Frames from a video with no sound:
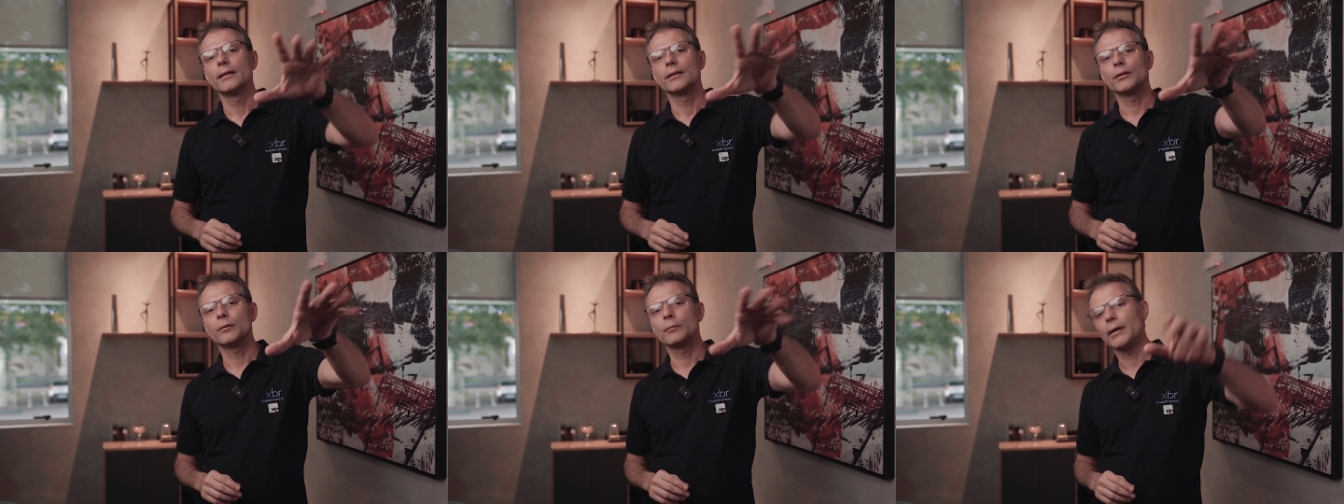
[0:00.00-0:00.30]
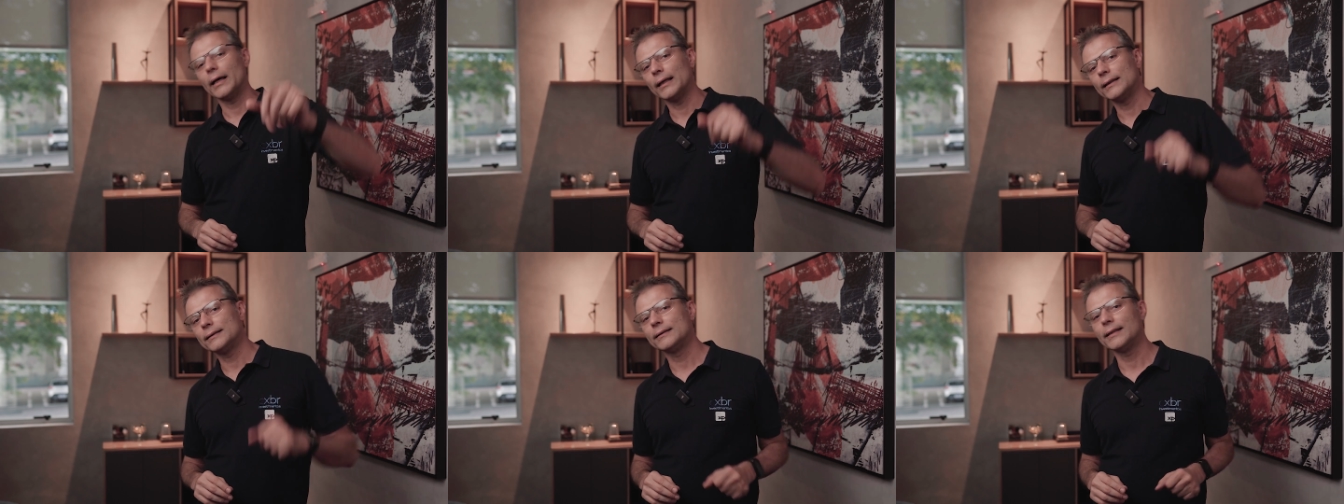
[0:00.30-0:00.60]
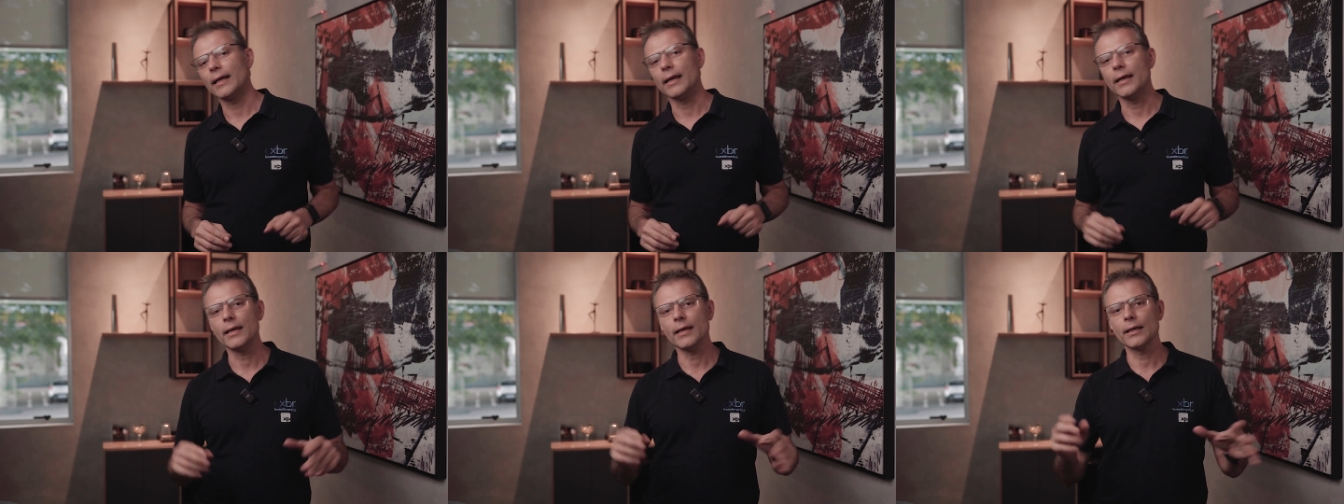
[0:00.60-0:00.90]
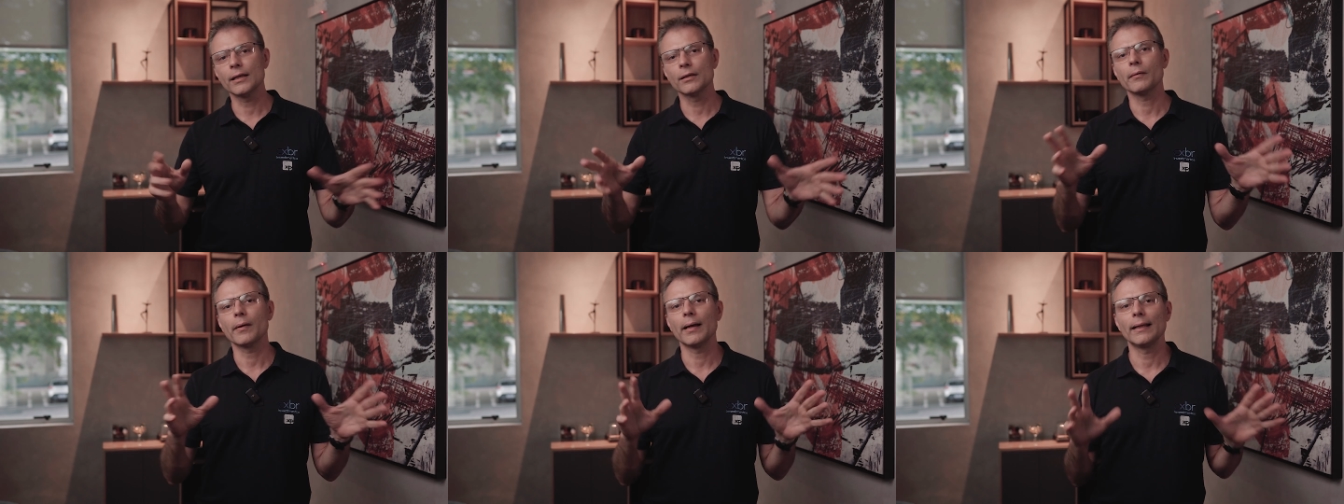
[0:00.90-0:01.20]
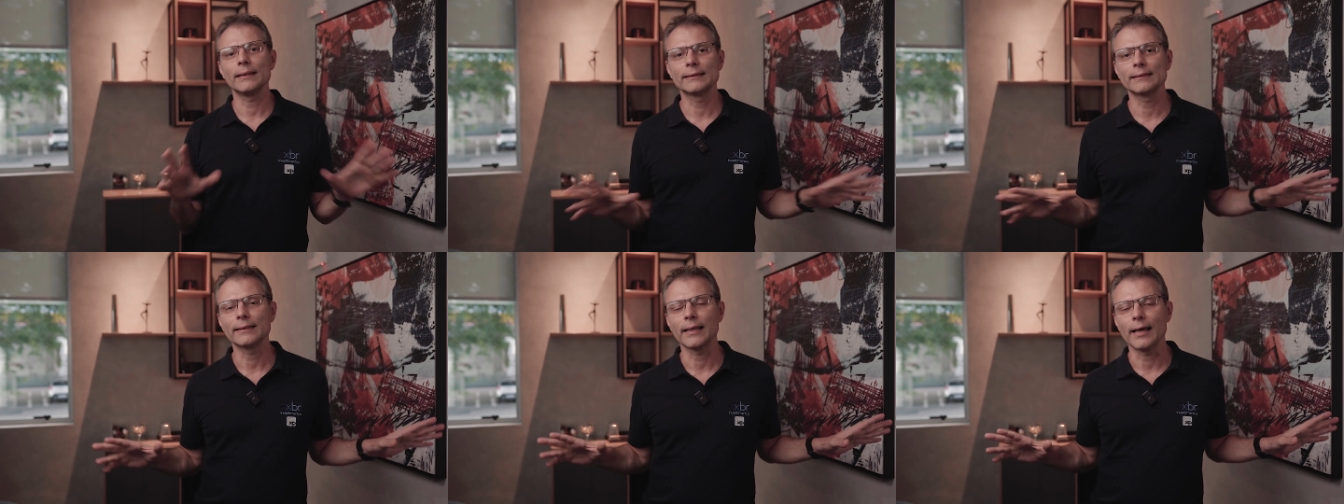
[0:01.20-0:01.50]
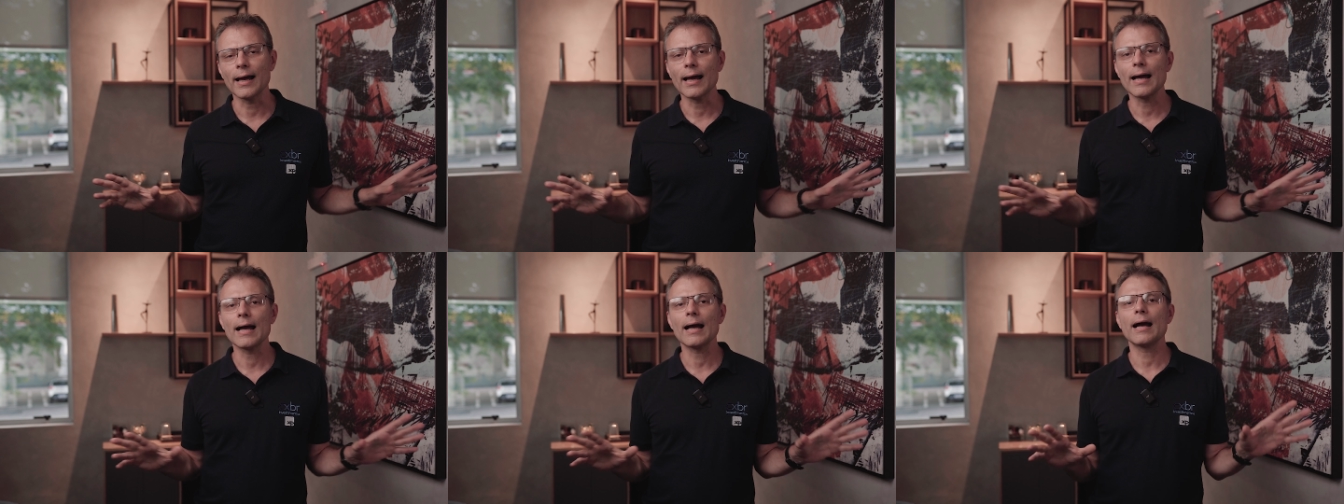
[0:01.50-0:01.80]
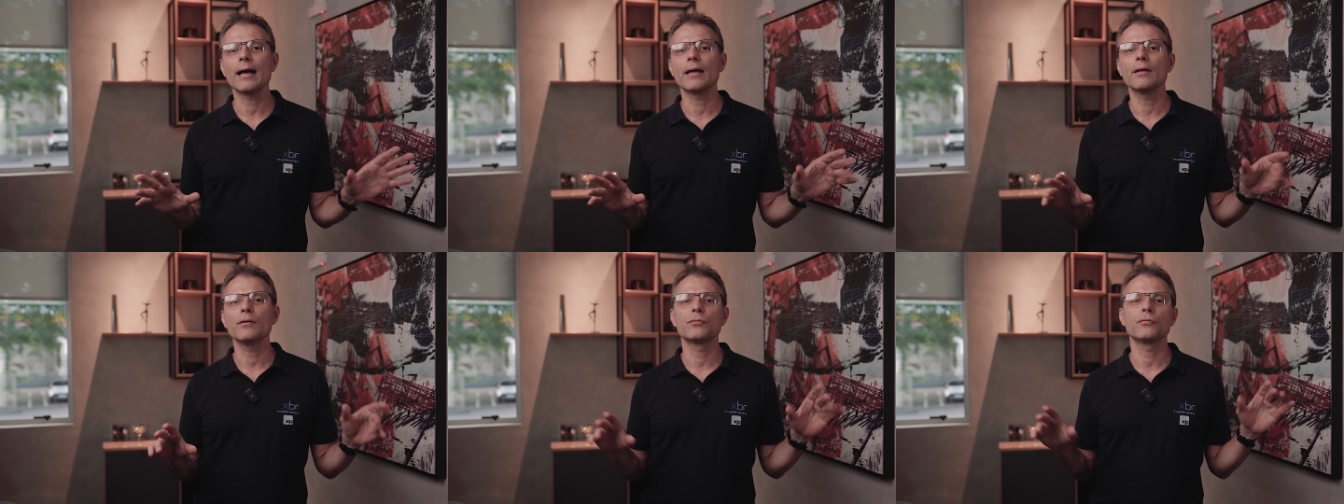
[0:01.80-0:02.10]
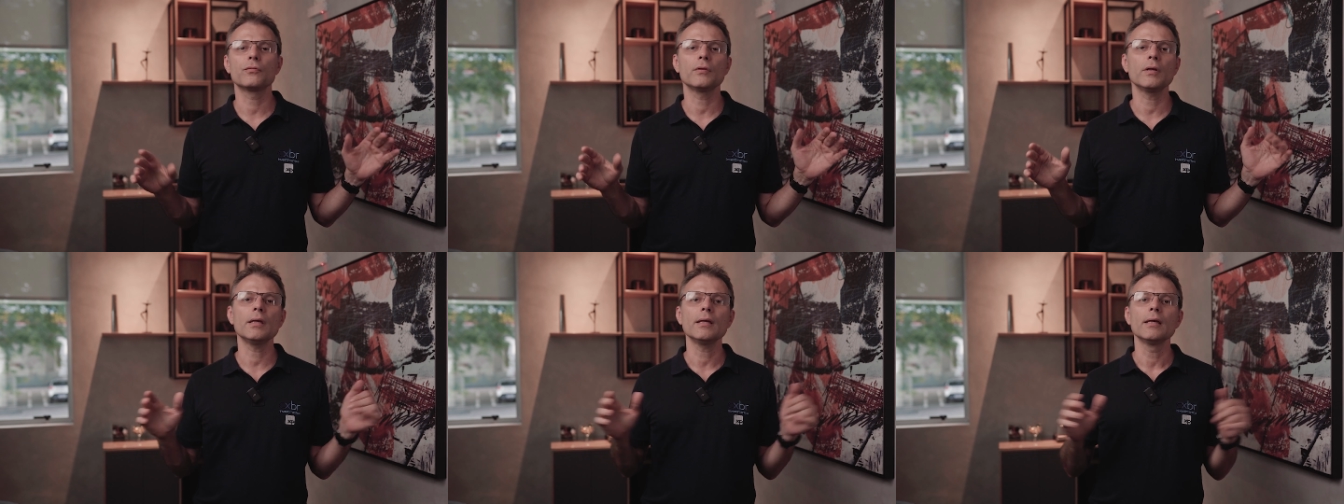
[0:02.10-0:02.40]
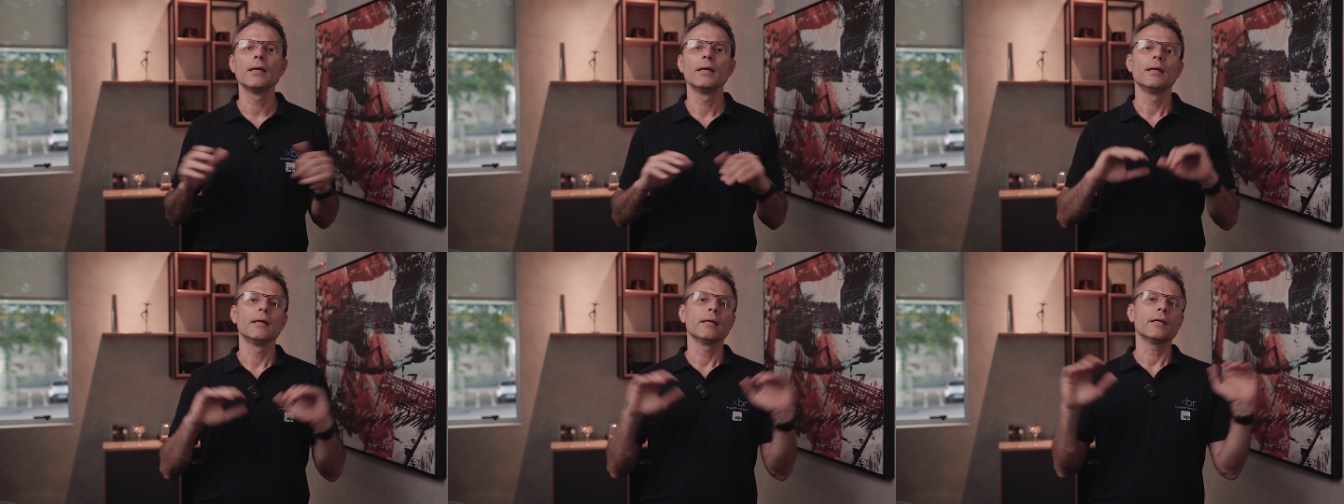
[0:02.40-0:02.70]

num LCI, num LCA, enfim,